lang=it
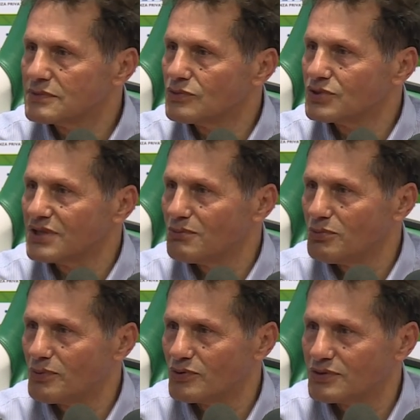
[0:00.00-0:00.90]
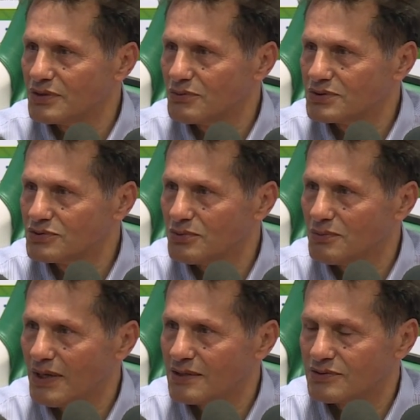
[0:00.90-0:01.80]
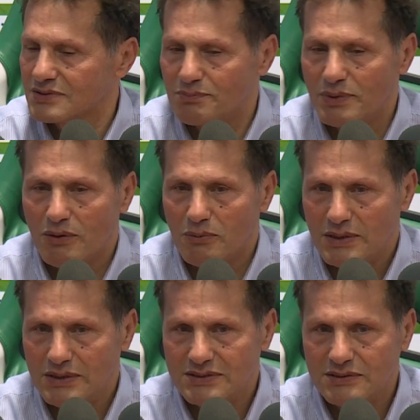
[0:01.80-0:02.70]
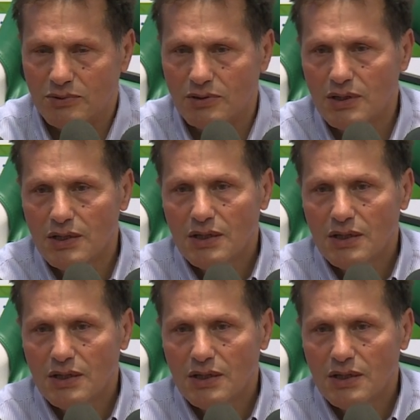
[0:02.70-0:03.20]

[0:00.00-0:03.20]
noi siamo pronti in questo momento, sappiamo benissimo.